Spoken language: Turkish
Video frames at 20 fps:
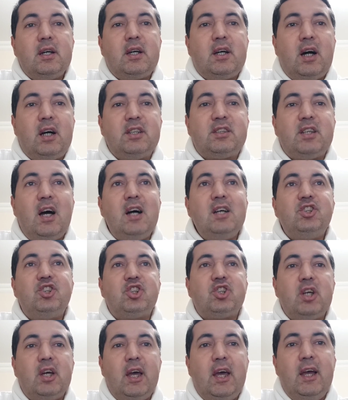
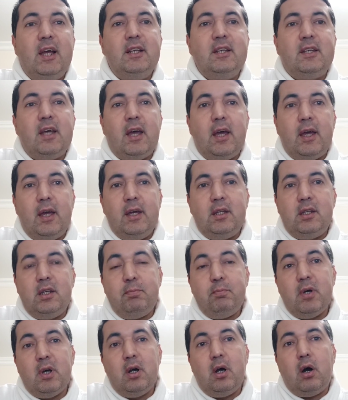kazanç elde
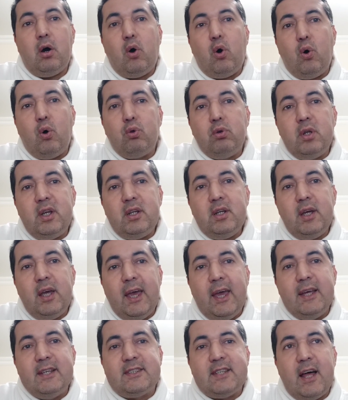edip onları
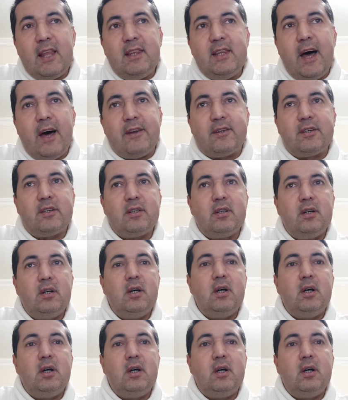ezenler.''